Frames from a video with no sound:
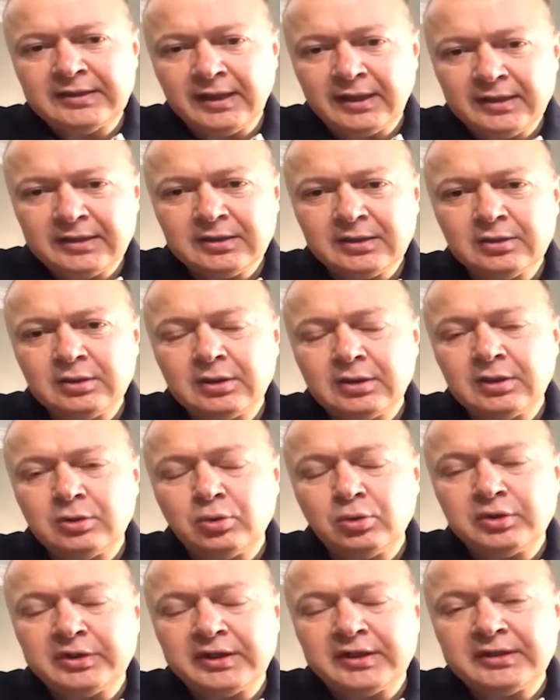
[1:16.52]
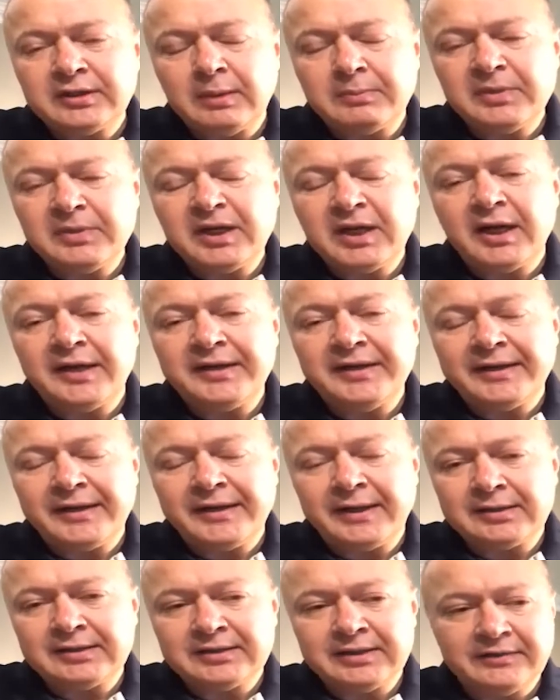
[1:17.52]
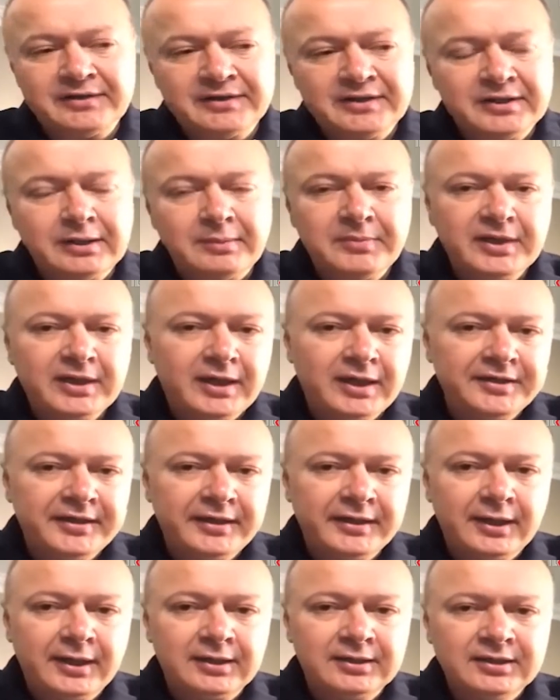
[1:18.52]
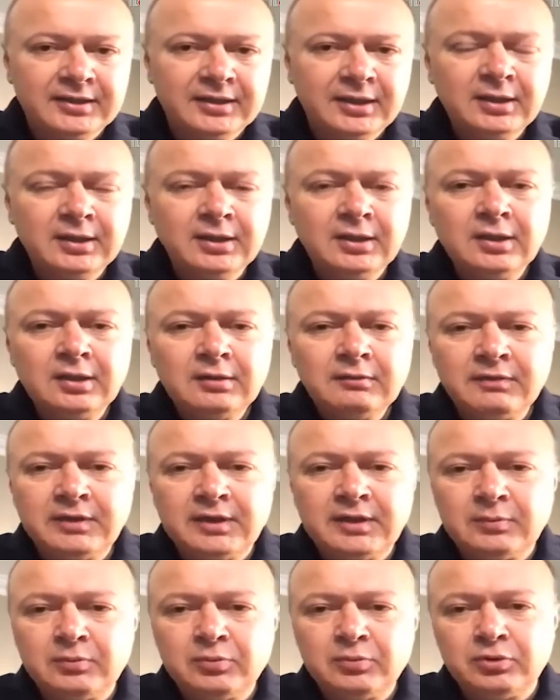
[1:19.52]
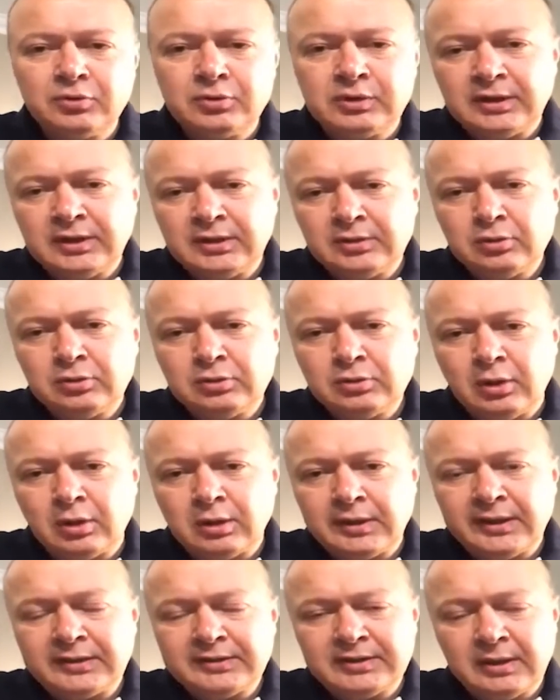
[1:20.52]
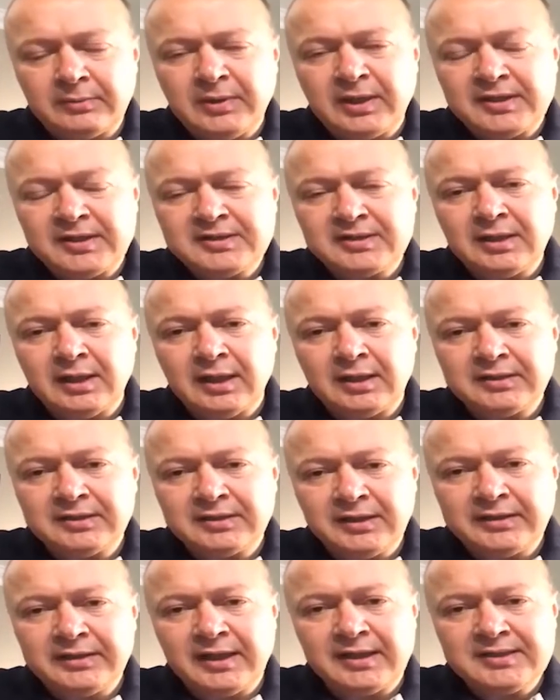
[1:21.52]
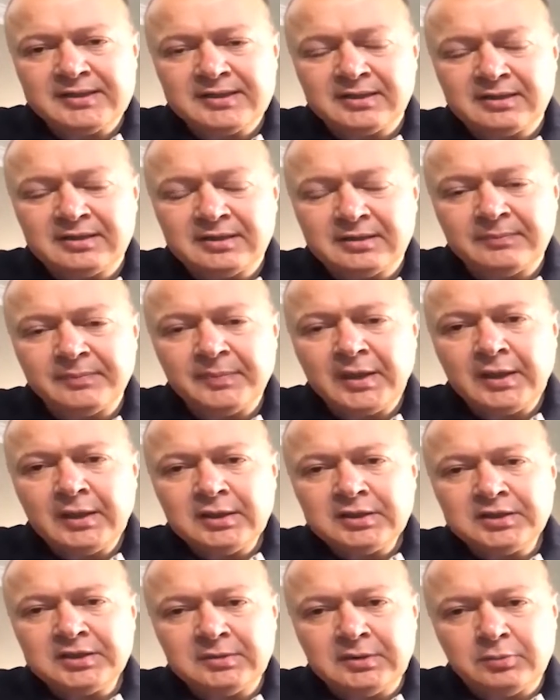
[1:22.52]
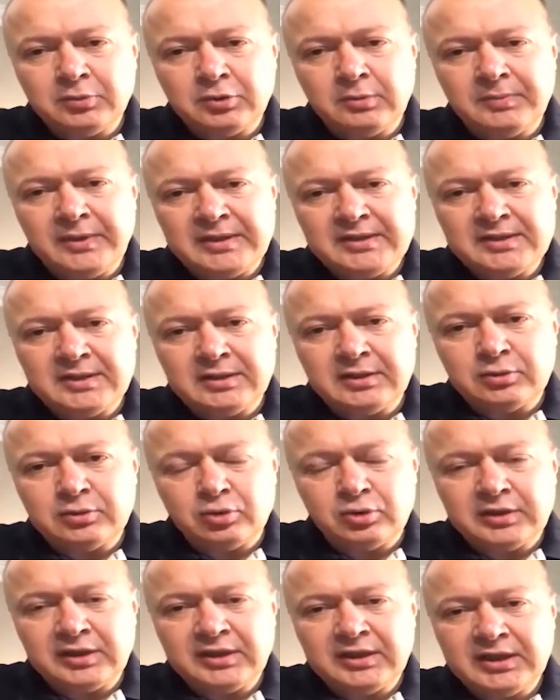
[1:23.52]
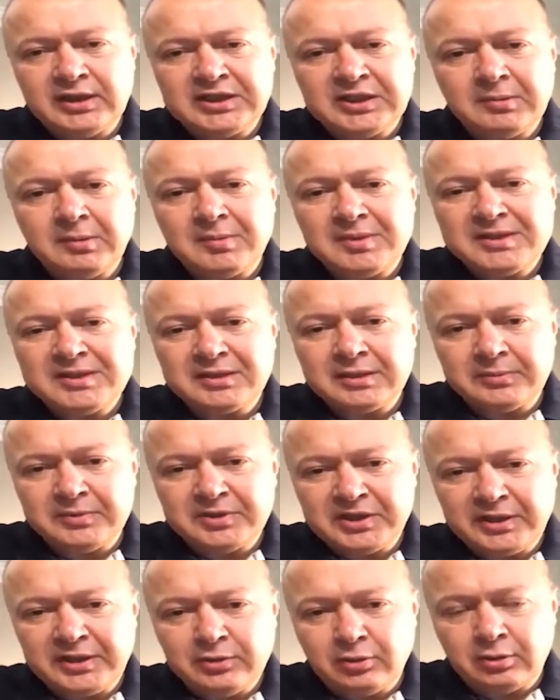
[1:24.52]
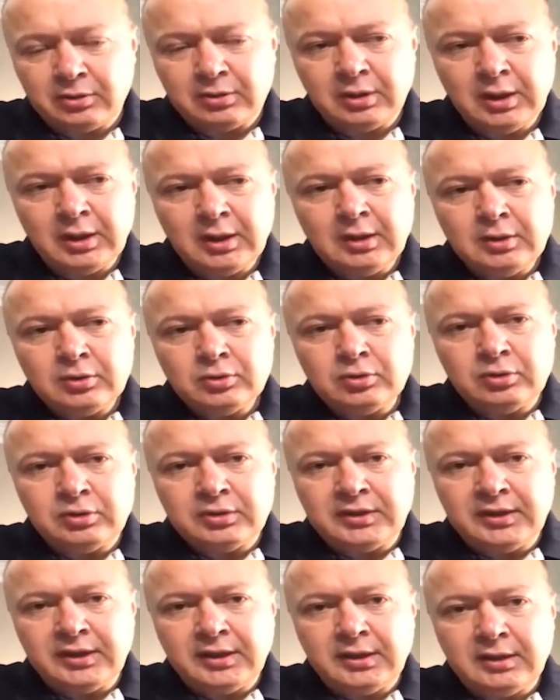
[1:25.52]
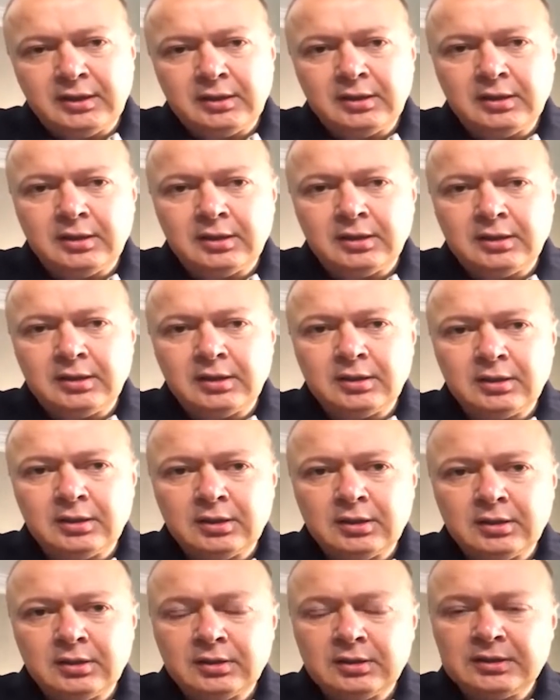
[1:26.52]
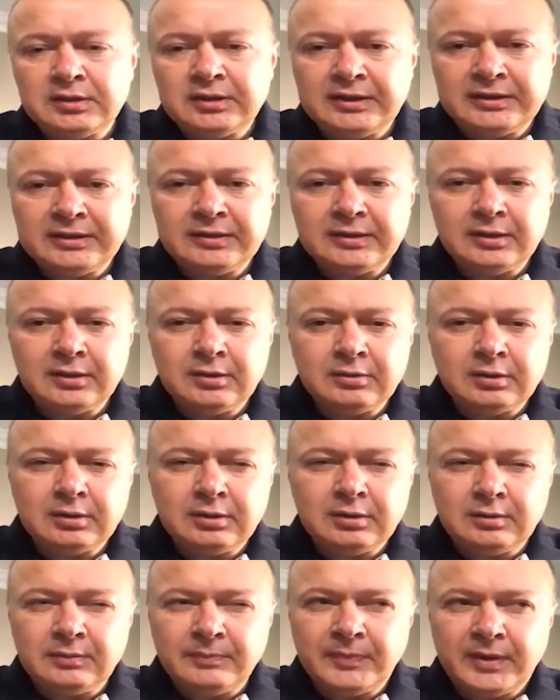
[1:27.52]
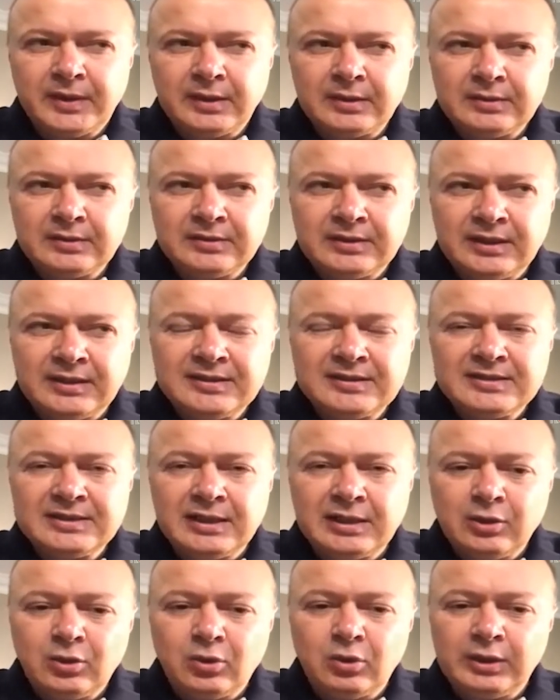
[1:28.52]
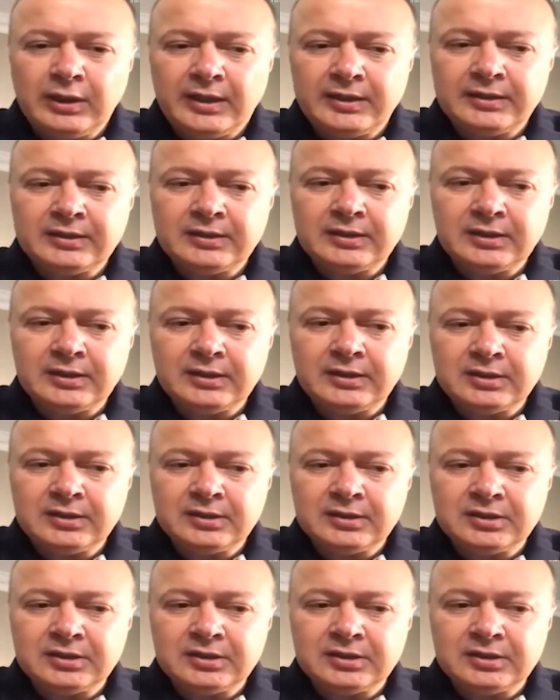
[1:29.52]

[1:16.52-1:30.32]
kar e, ülkelerinden biri haline geldi, devletlerinden biri haline geldi ve bunu da doğal olarak tebaasına, halkına yansıttı. Şimdi bunun benzerine Türkiye'nin yaşamaması diye bir şey yok. Türkiye'nin denizlere olan e,